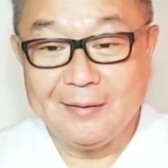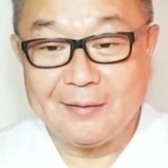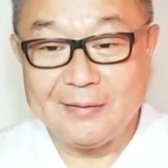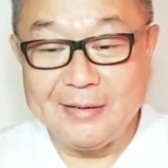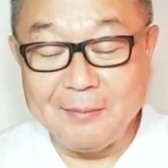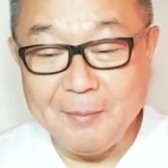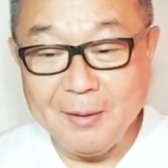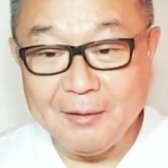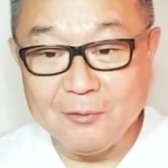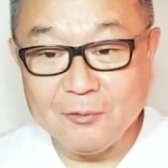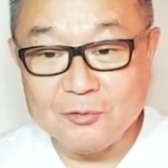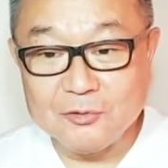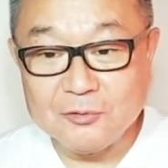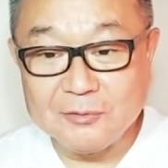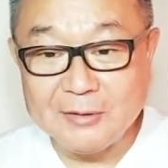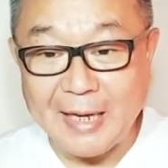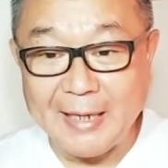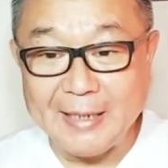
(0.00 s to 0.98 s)
今の
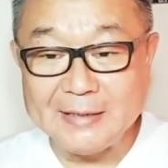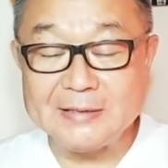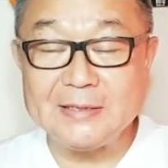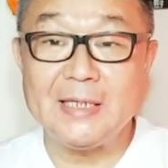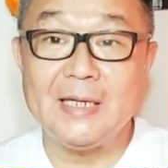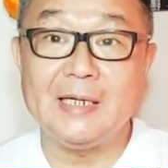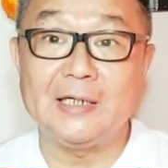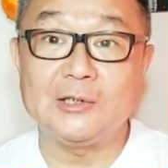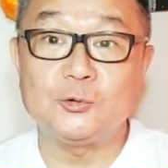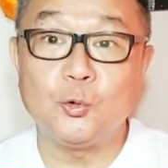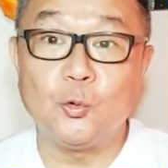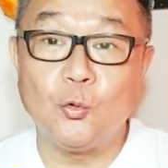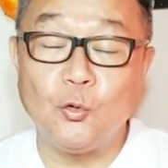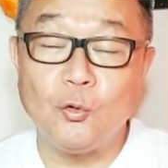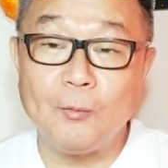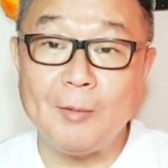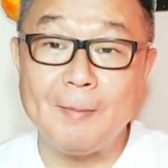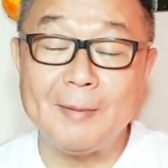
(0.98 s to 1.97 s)
体制がそ
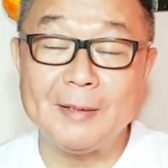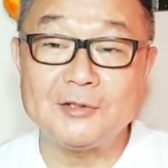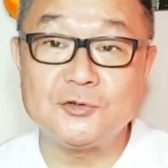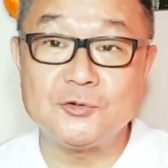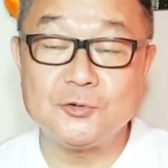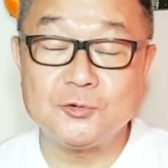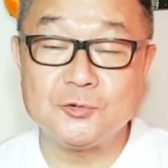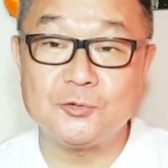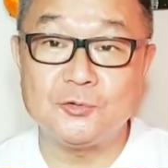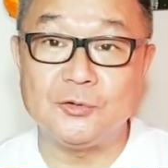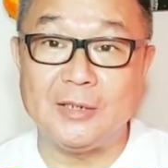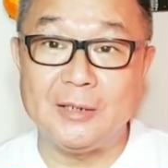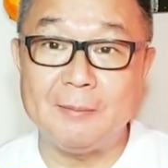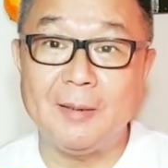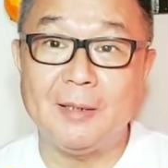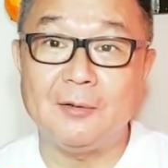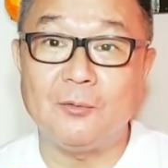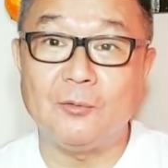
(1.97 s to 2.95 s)
のまま続く
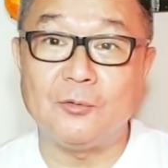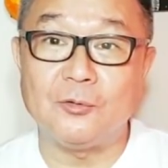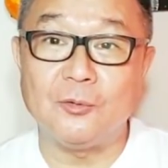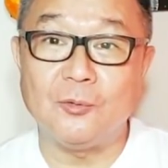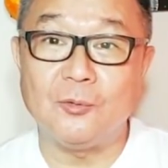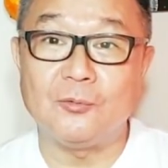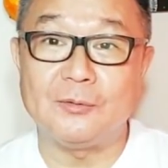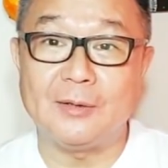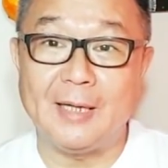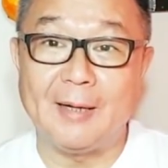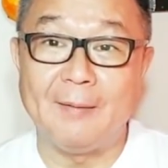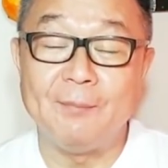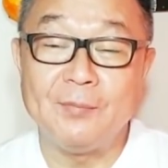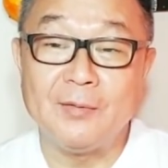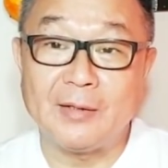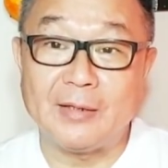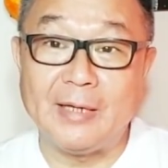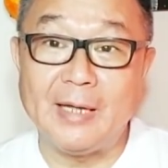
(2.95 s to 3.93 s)
今のような
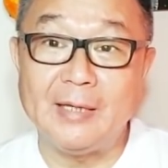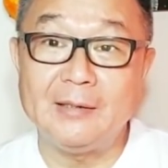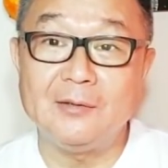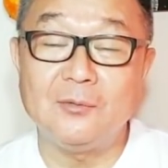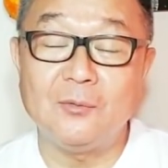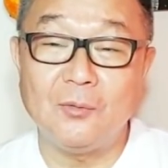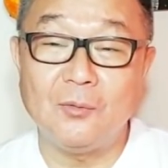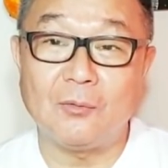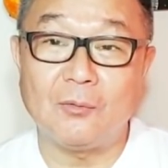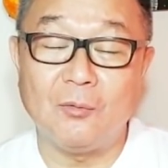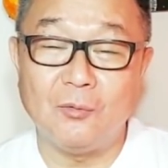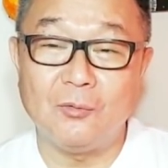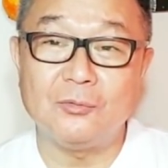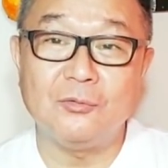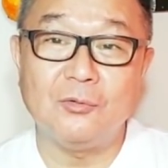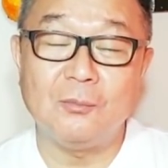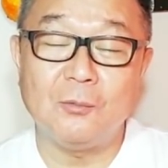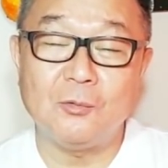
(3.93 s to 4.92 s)
言動
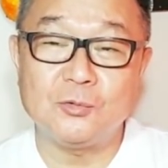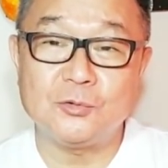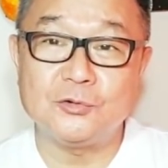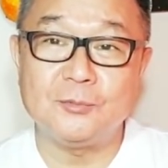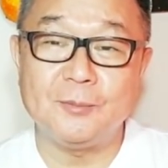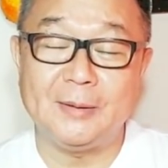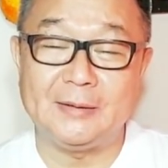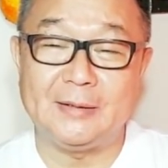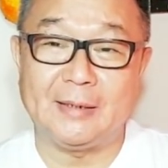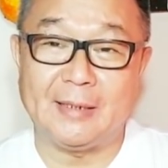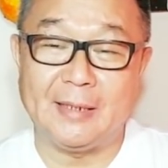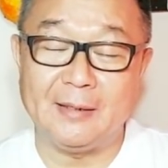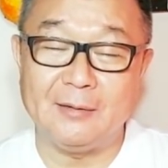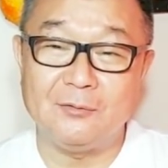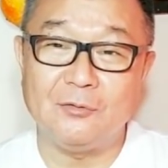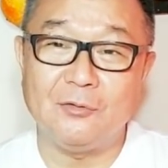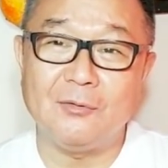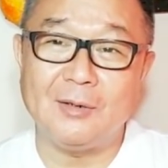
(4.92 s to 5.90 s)
行動も含めて
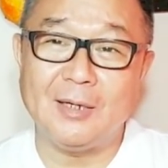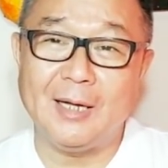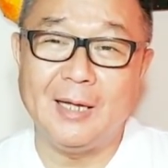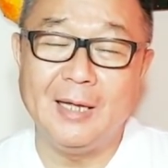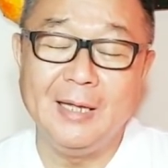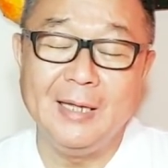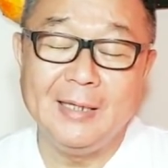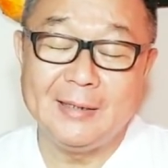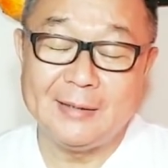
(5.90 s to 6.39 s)
言動が